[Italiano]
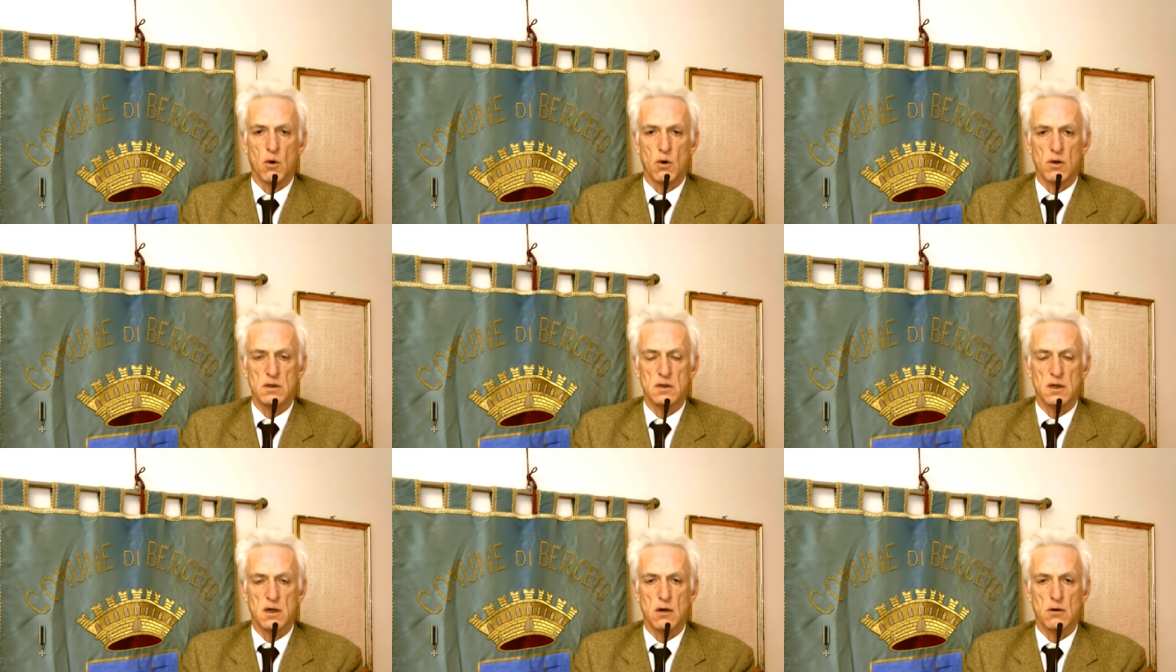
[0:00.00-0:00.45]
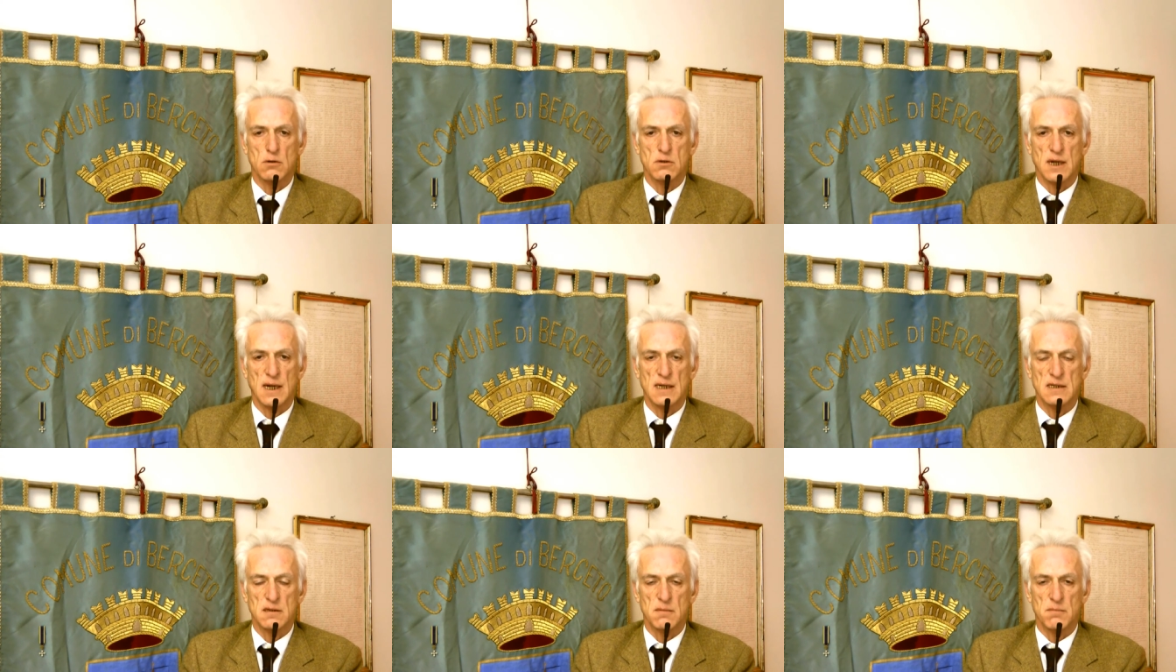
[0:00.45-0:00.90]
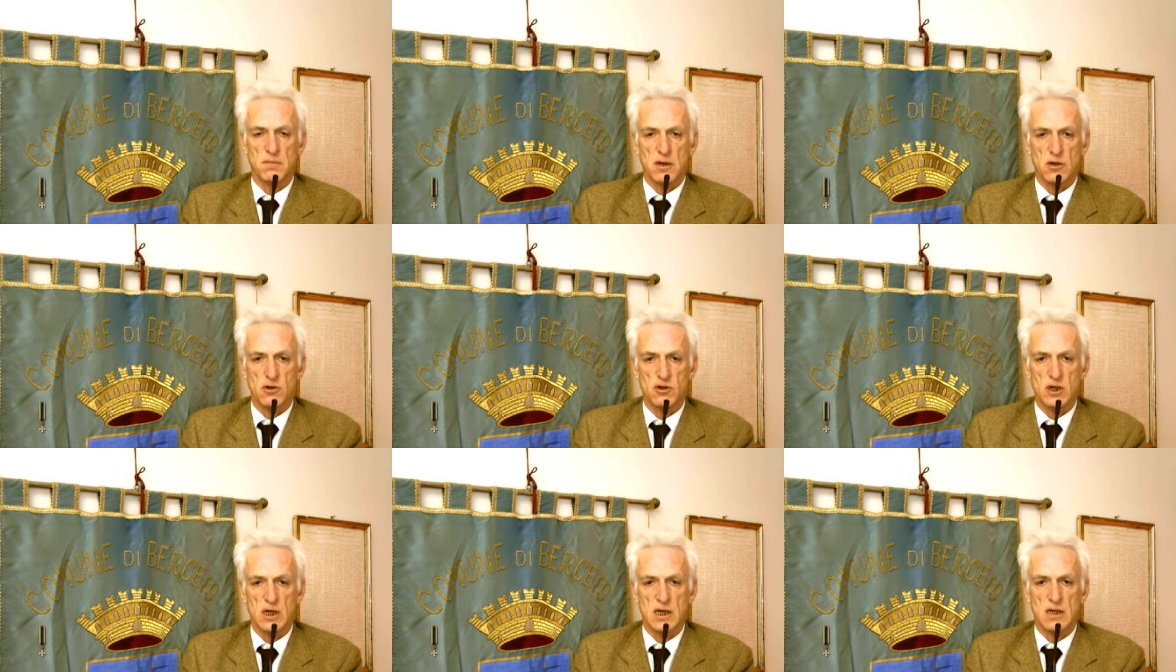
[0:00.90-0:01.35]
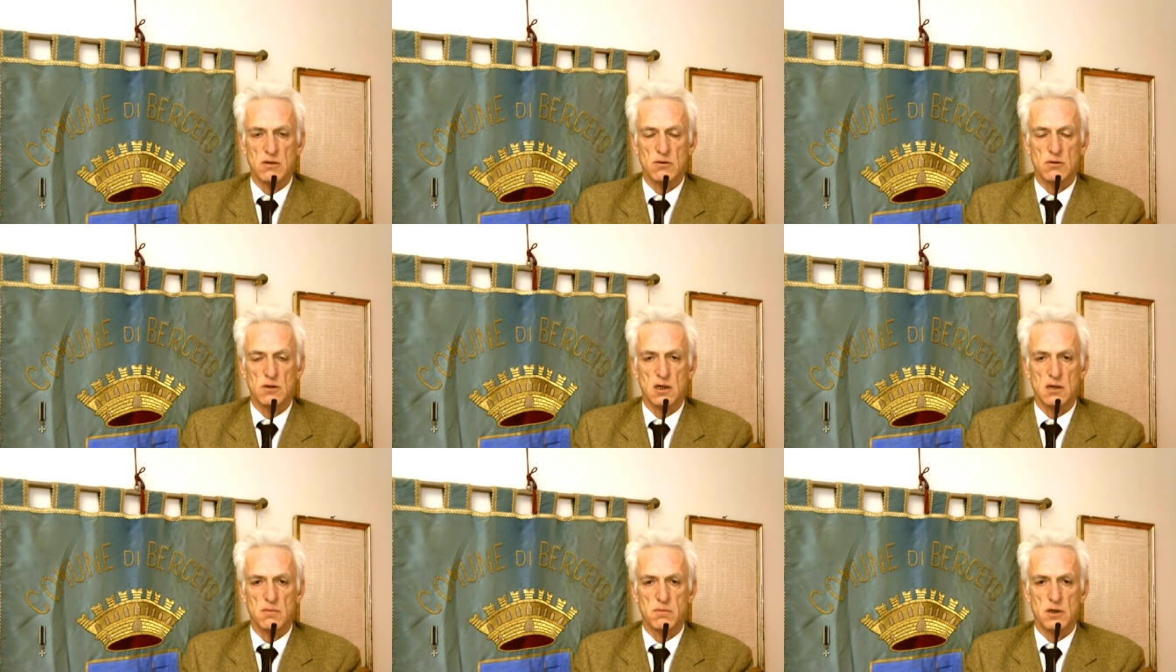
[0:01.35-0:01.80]
oltre
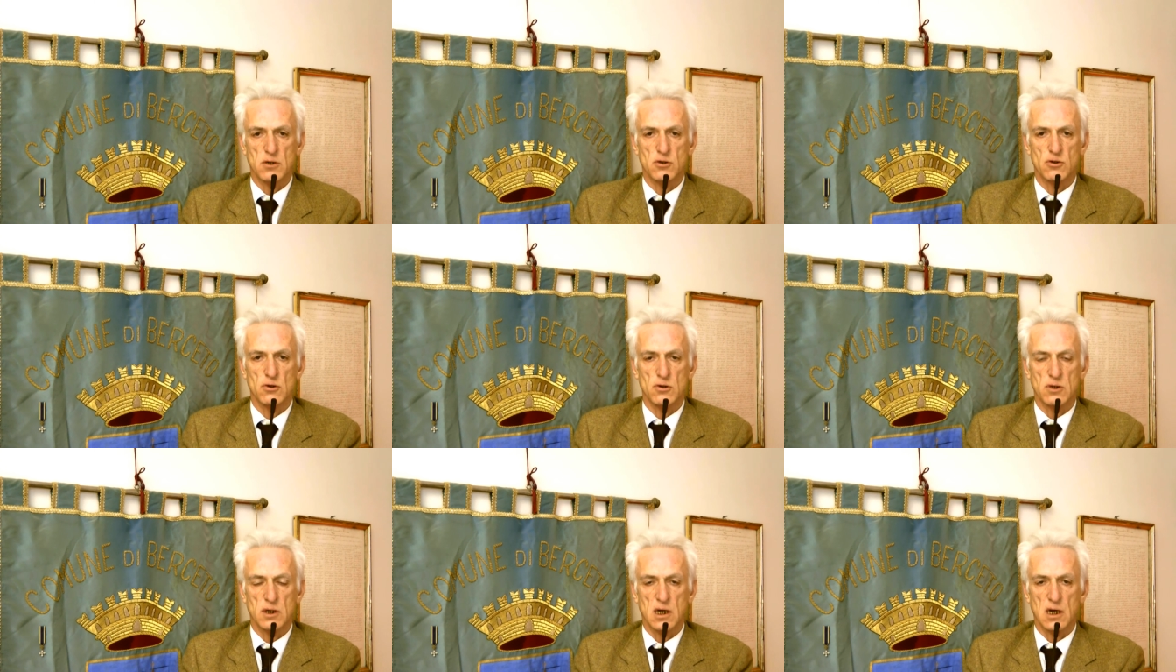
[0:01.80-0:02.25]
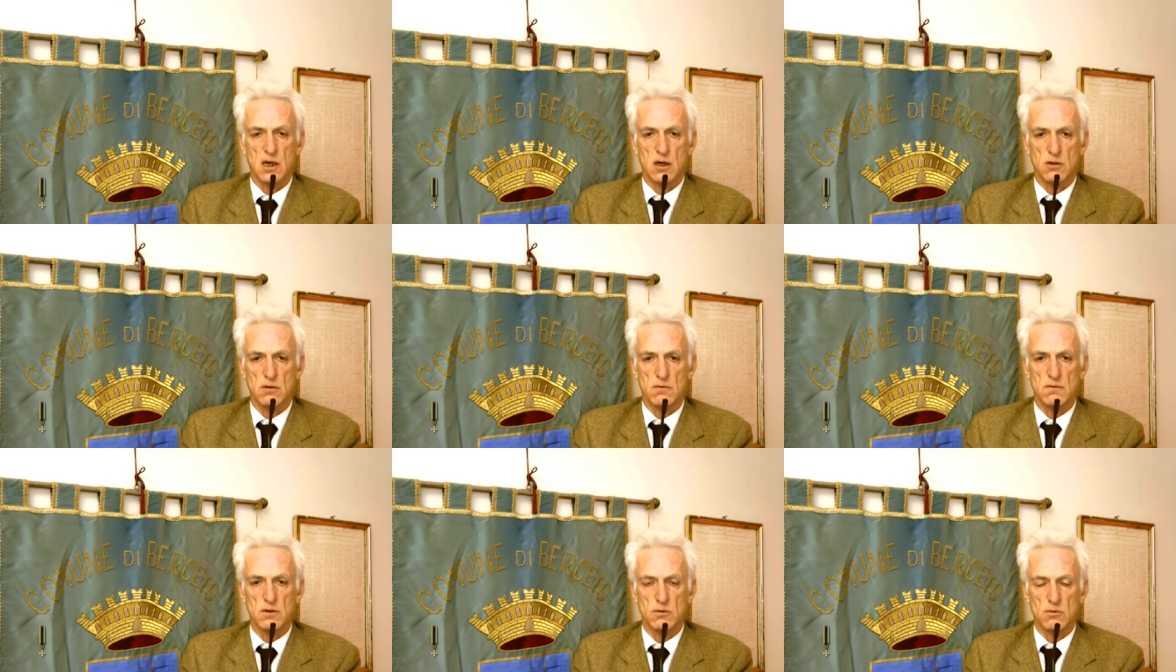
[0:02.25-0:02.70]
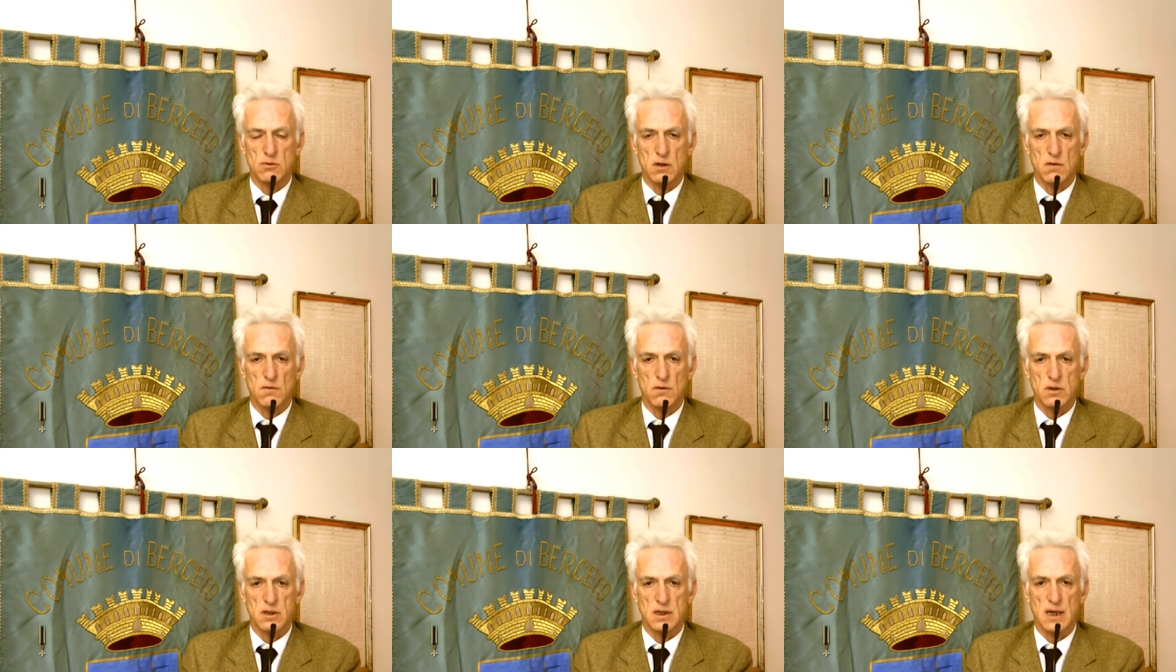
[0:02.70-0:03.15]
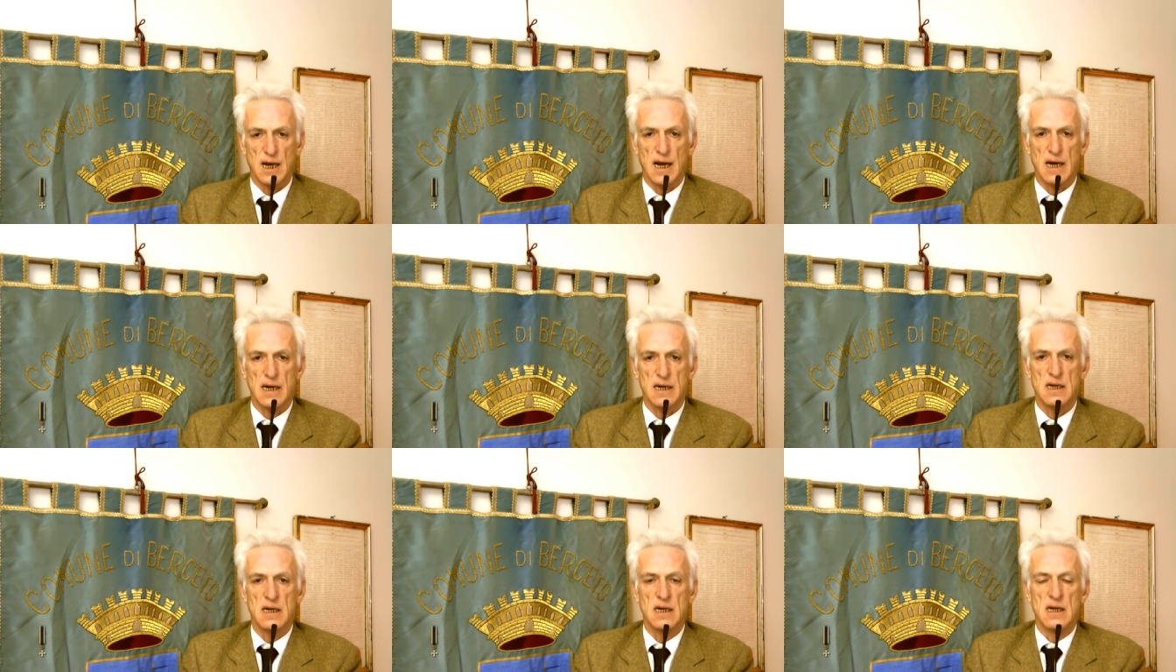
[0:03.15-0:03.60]
l'80% delle persone che erano venute a
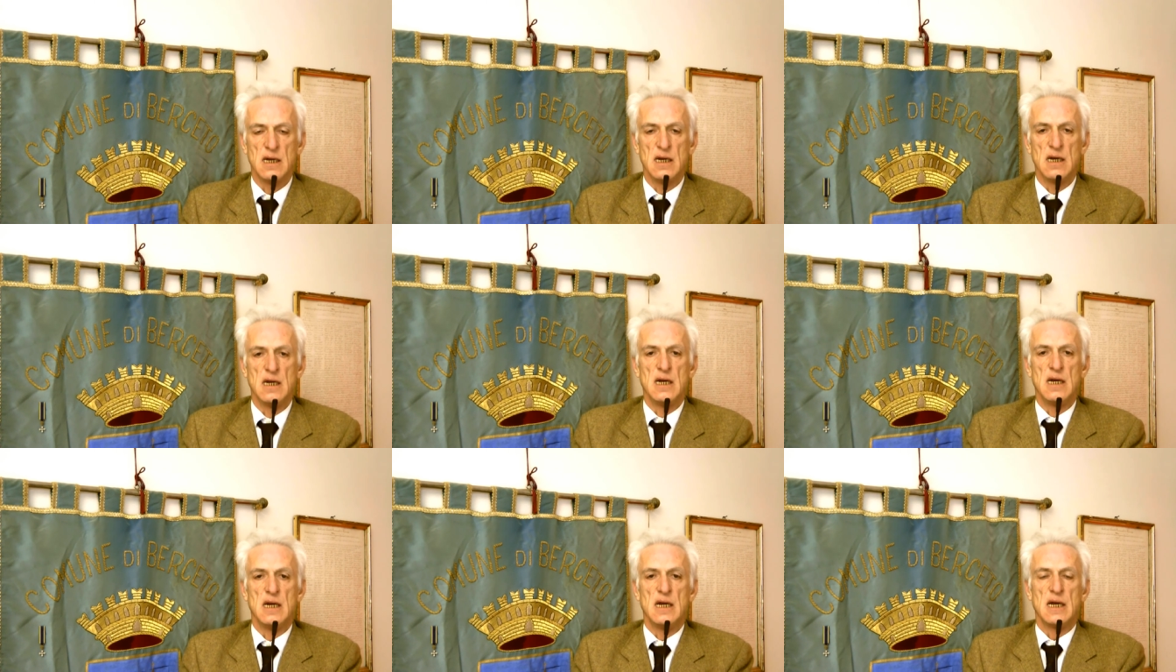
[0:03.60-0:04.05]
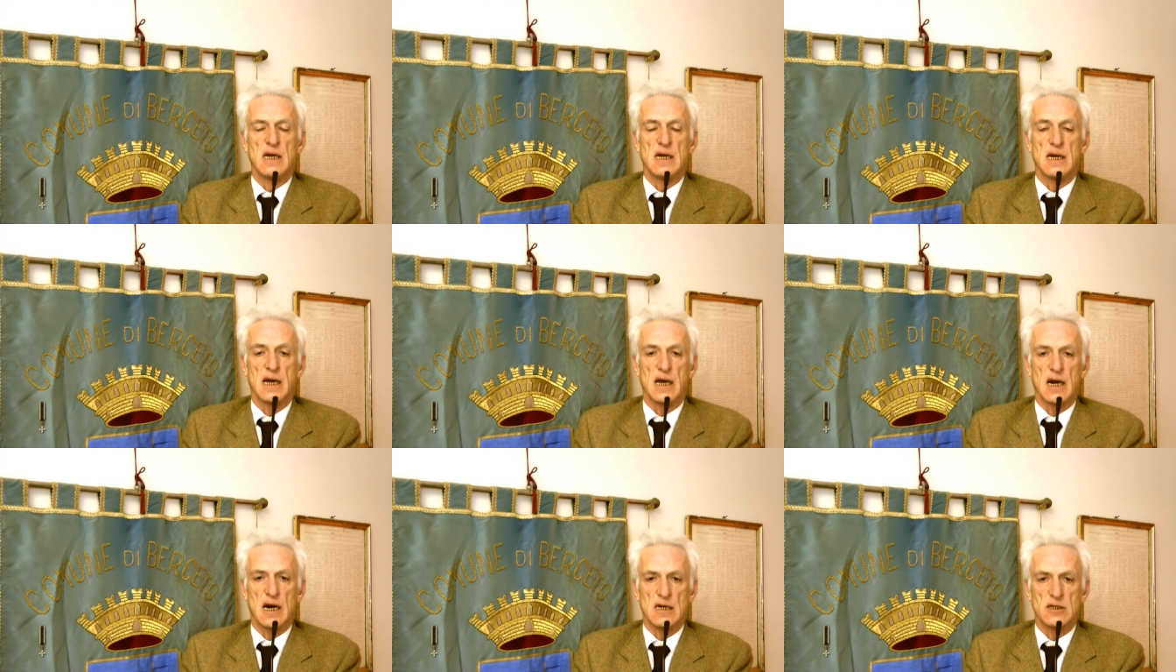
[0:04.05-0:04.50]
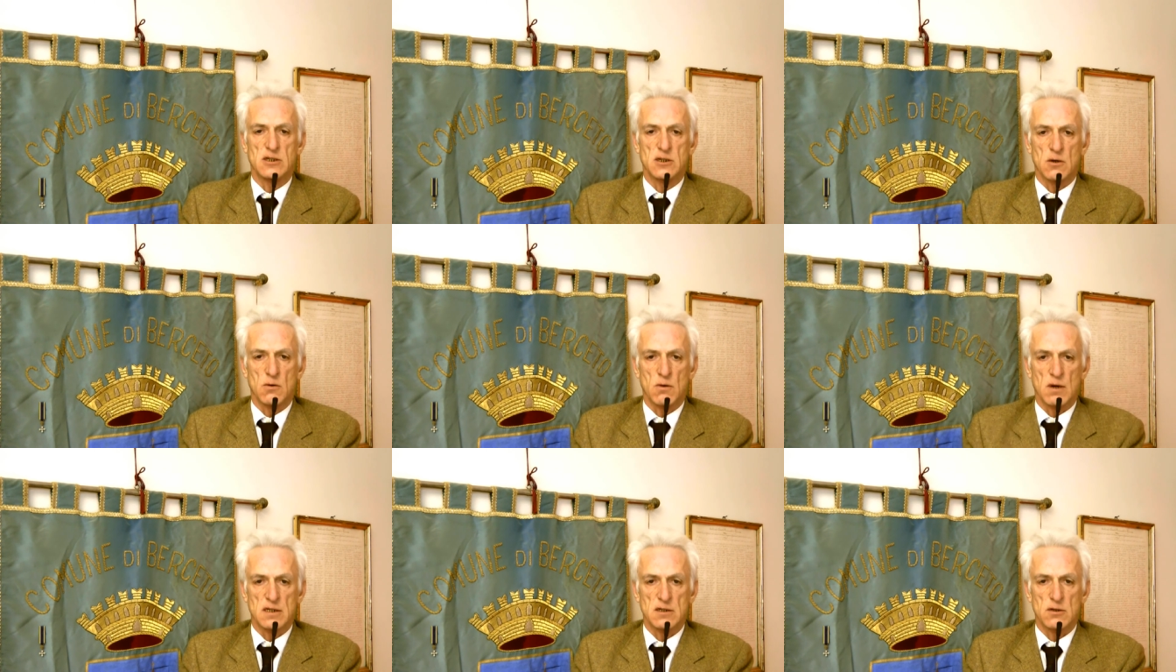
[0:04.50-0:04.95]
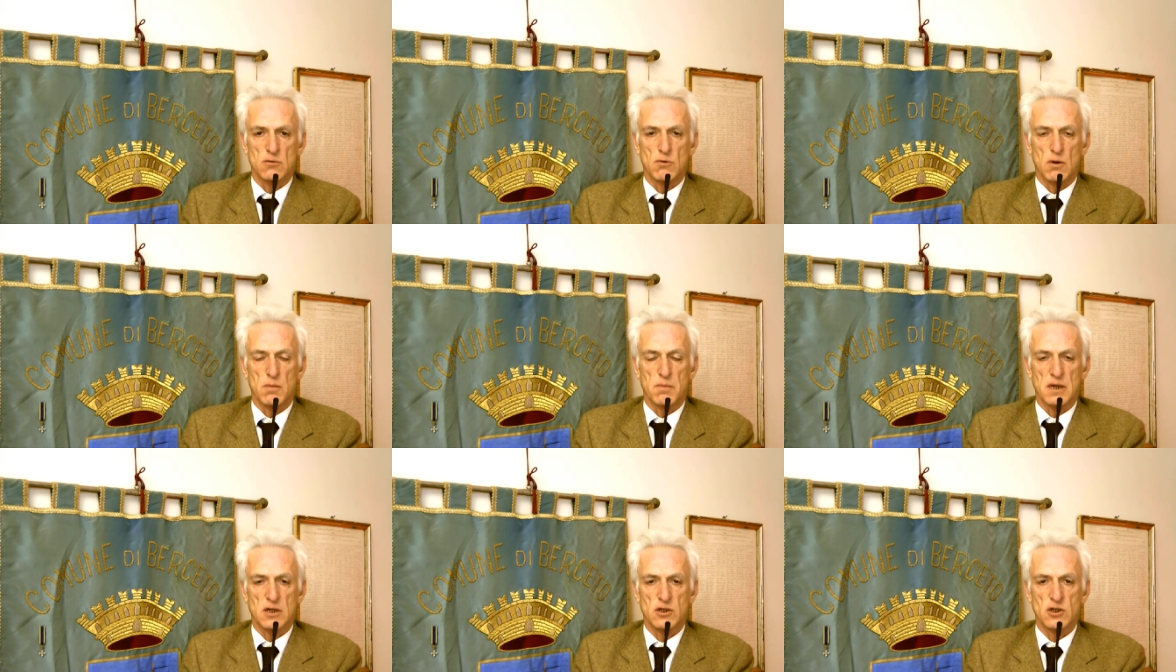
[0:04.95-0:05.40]
votare, che era il
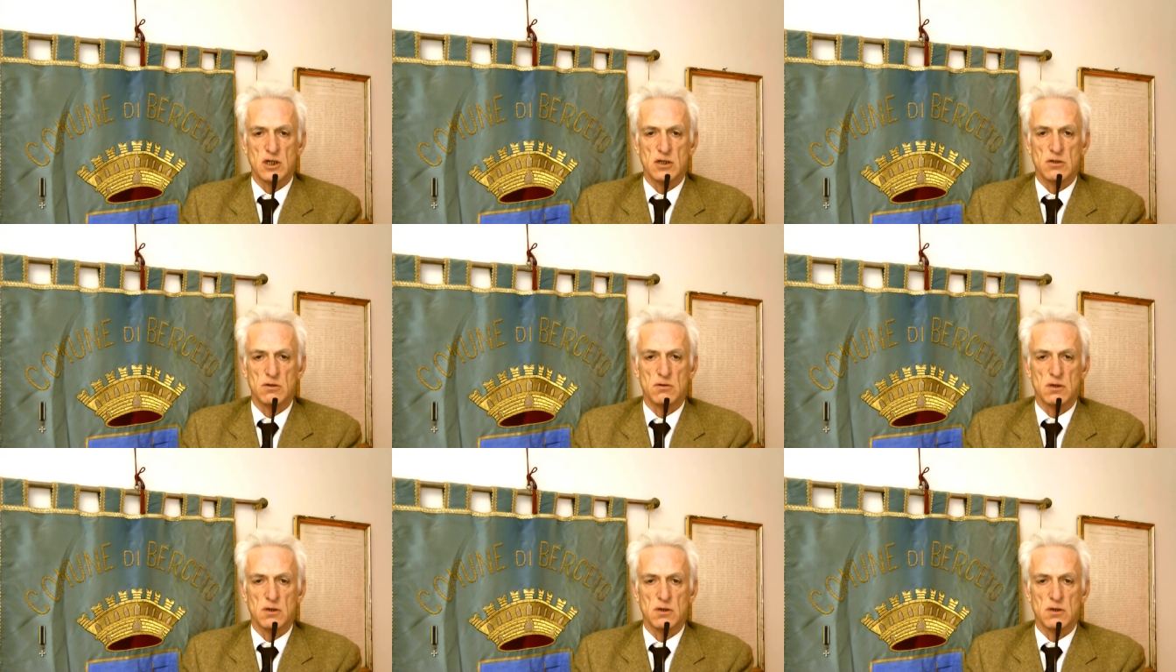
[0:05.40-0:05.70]
52%